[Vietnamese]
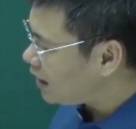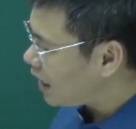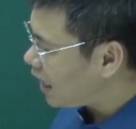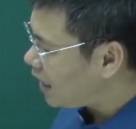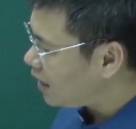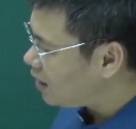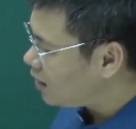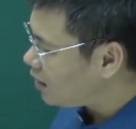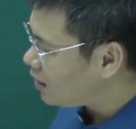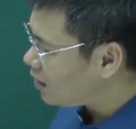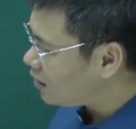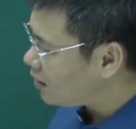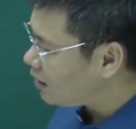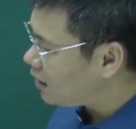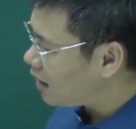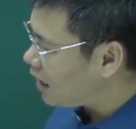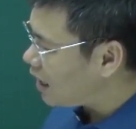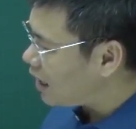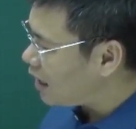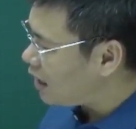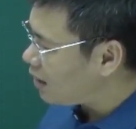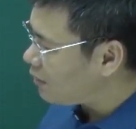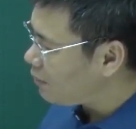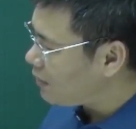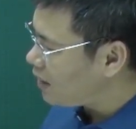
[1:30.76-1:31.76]
cái đại lượng
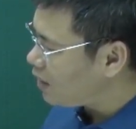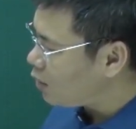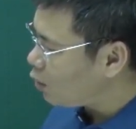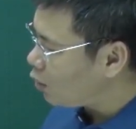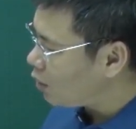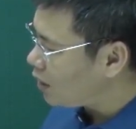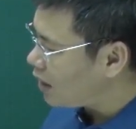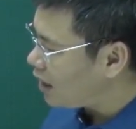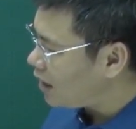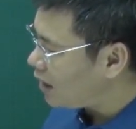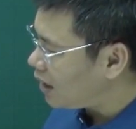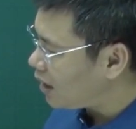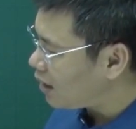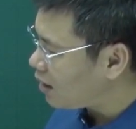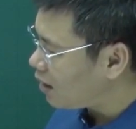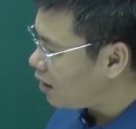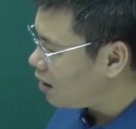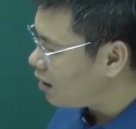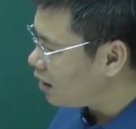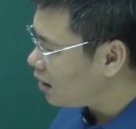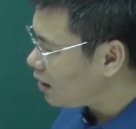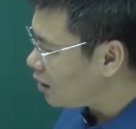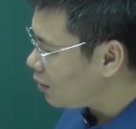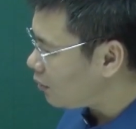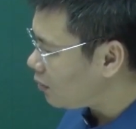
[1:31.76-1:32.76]
là biến đổi ở đây là r
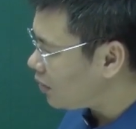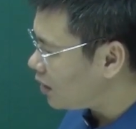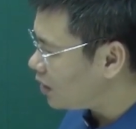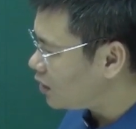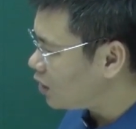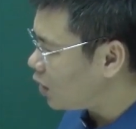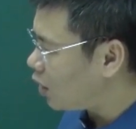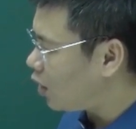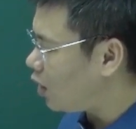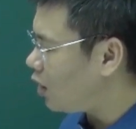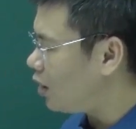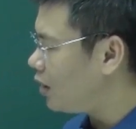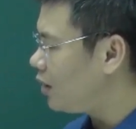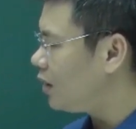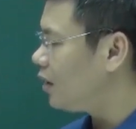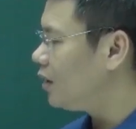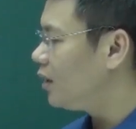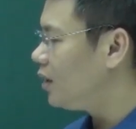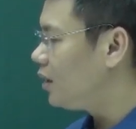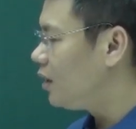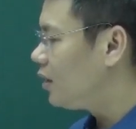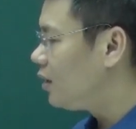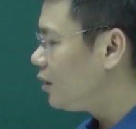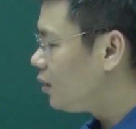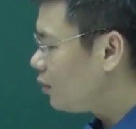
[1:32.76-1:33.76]
lớn cộng r nhỏ,
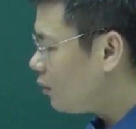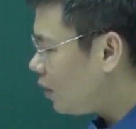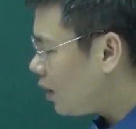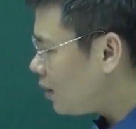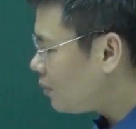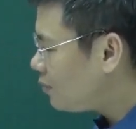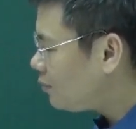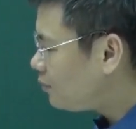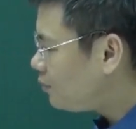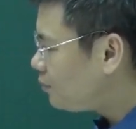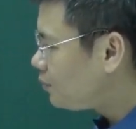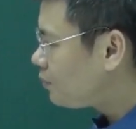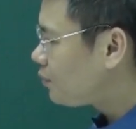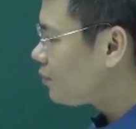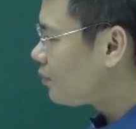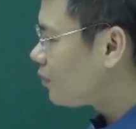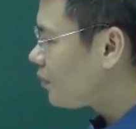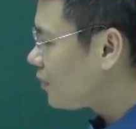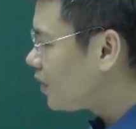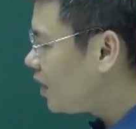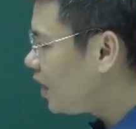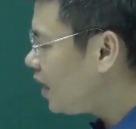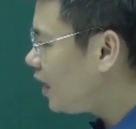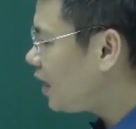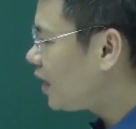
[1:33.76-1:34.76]
đúng không?
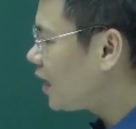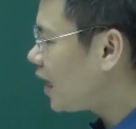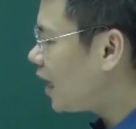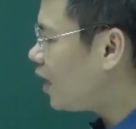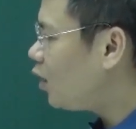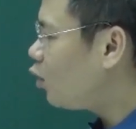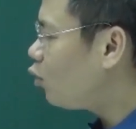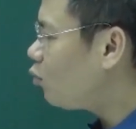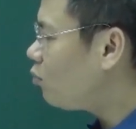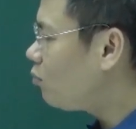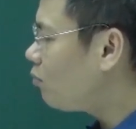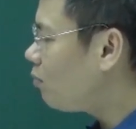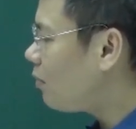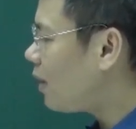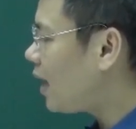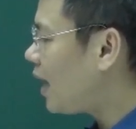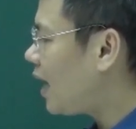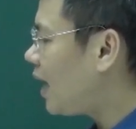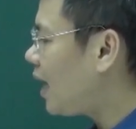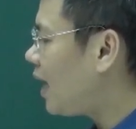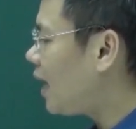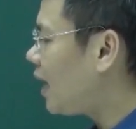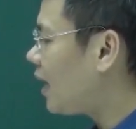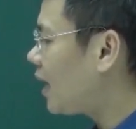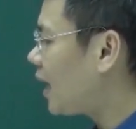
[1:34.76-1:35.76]
Thì cái lúc
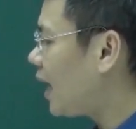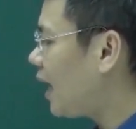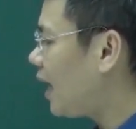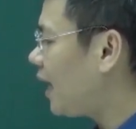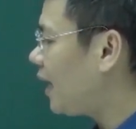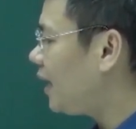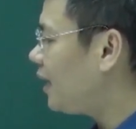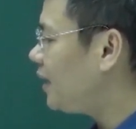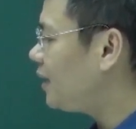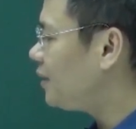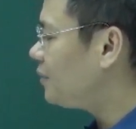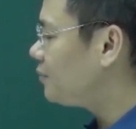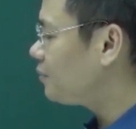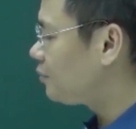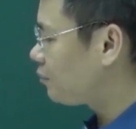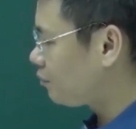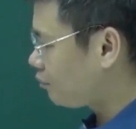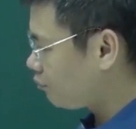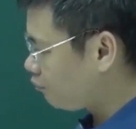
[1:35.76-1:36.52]
mà cái